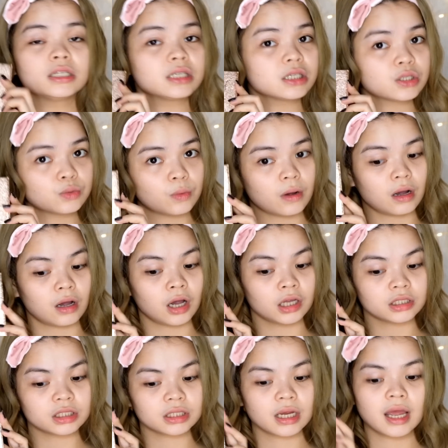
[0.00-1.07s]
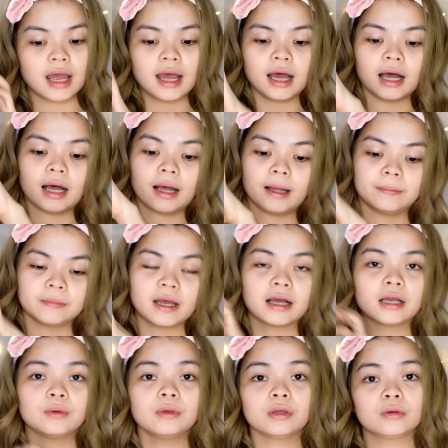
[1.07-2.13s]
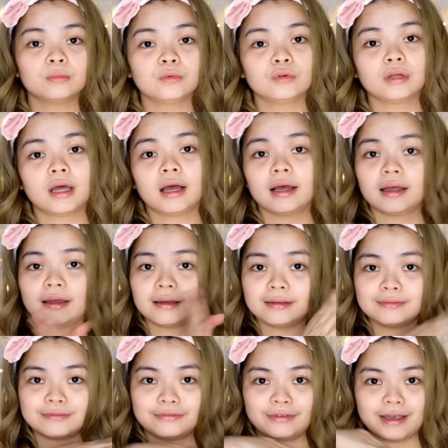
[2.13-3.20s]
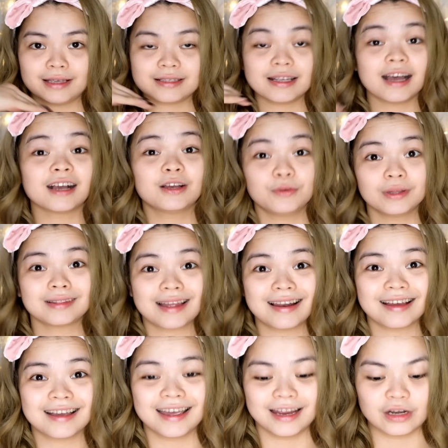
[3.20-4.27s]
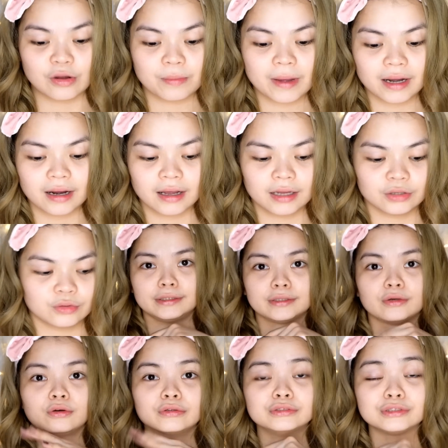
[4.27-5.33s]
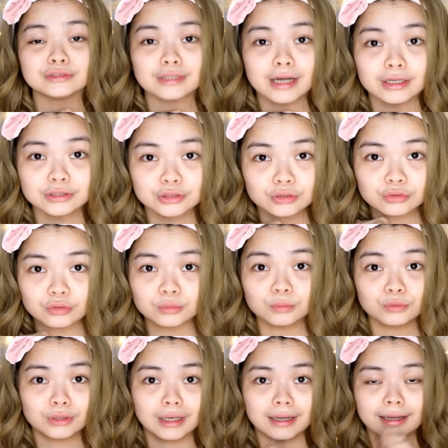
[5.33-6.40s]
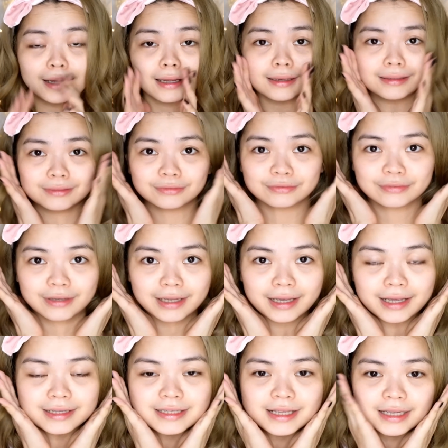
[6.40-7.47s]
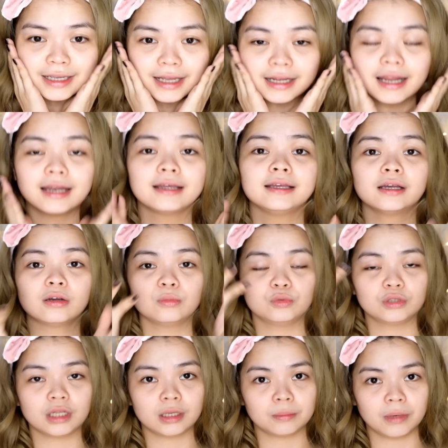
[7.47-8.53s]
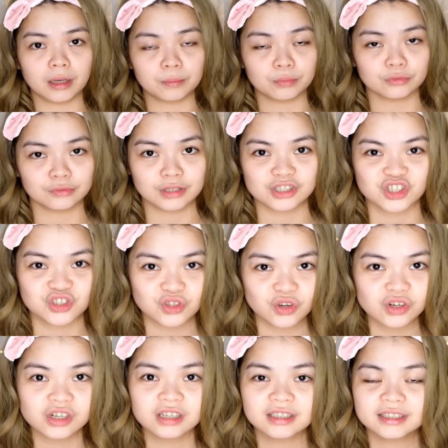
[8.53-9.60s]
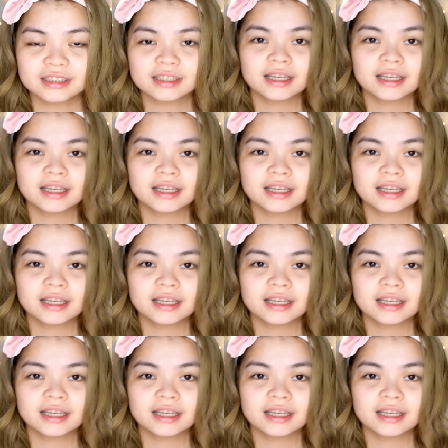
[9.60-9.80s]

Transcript: isa-swatch um, gagawin ko muna ang aking fest. Gagawin talaga eh, no? Parang ano. Kukonstruction ko muna ang aking fest. Ayan, nalagyan ko muna ng mga pundasyon.